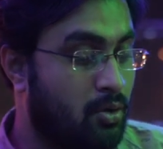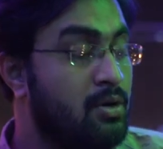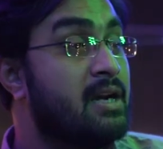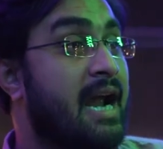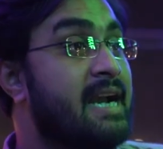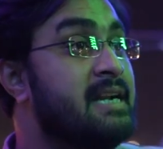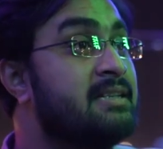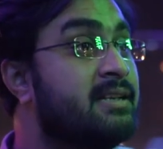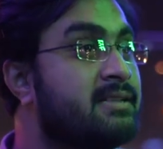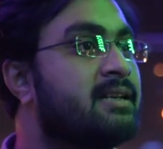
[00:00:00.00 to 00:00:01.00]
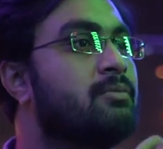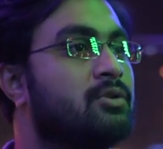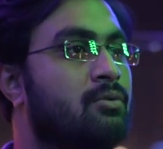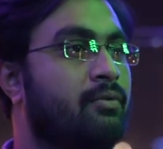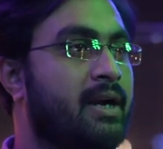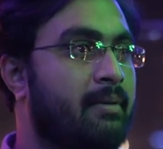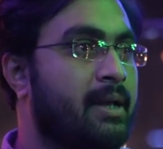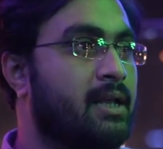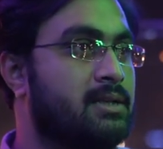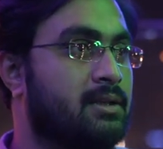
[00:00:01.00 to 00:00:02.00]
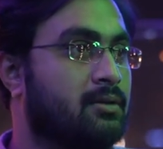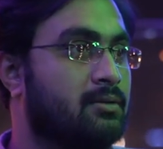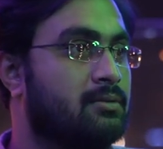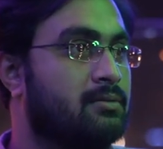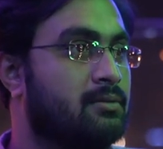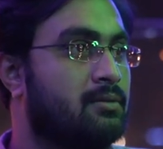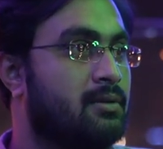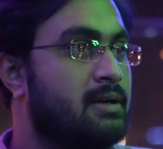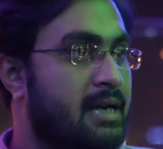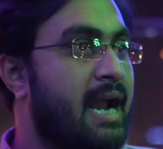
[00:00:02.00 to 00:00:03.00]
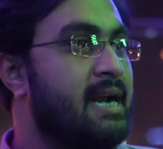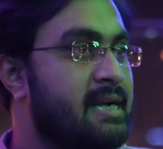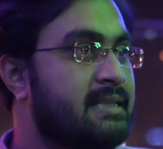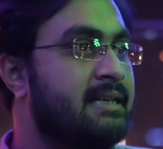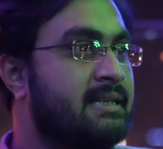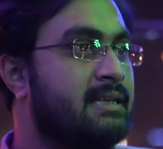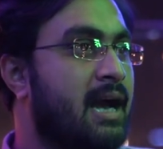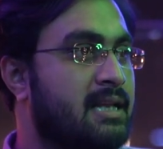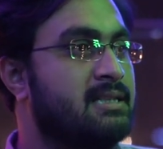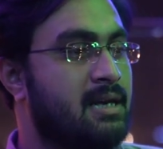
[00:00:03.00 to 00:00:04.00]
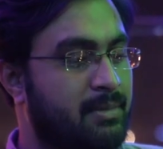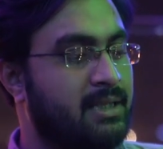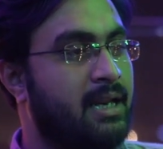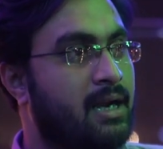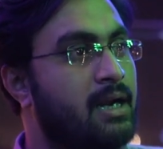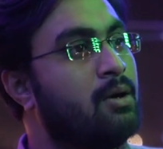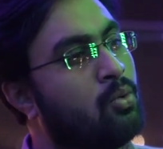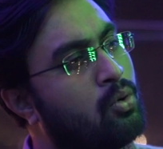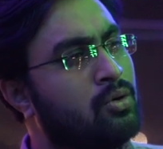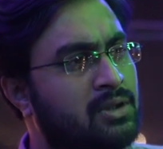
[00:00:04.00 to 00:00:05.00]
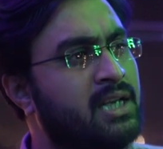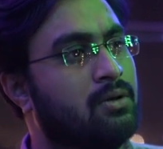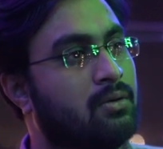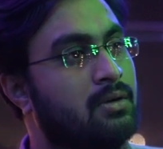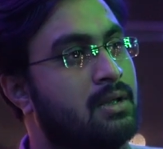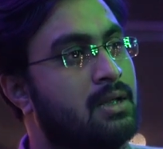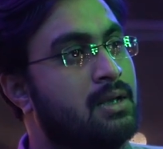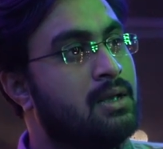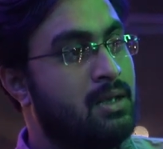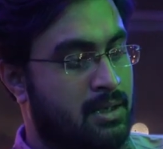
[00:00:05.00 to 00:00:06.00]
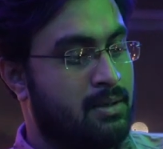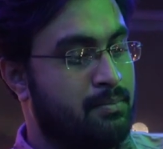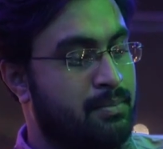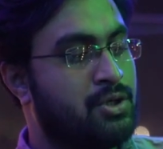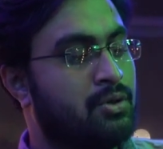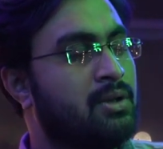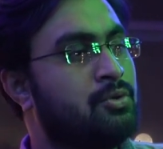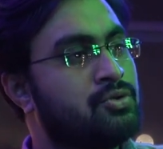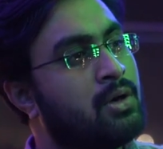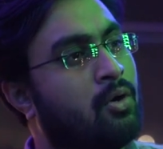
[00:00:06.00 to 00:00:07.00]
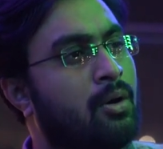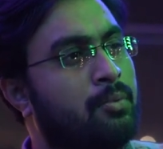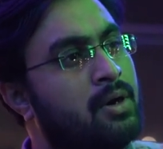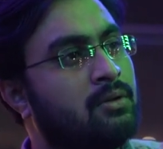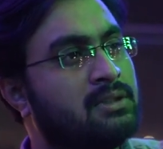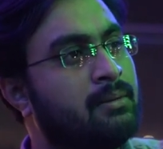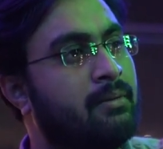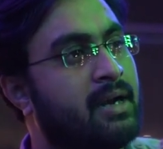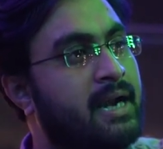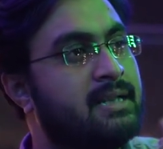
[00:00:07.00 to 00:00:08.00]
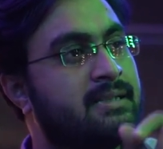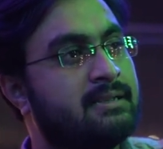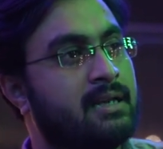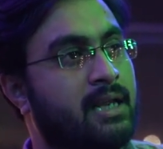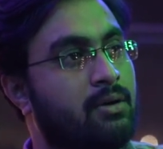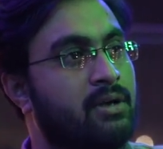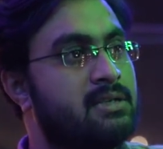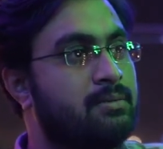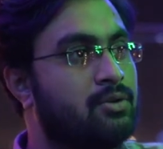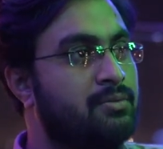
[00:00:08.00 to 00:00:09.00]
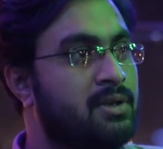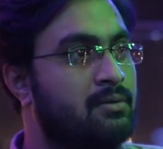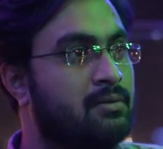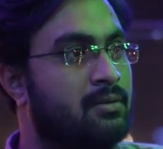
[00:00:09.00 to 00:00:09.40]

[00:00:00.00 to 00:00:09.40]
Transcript: যখন নাইনটি সিক্সের মতো মুভিটা বেরিয়েছিল নাইনটি সিক্সে আজকে আমাদের এখানে কোনো দিনও বিশ্বনাথ বসুকে কল্পনা করতে পারবে নাইনটি সিক্সের হিরো হিসেবে তুমি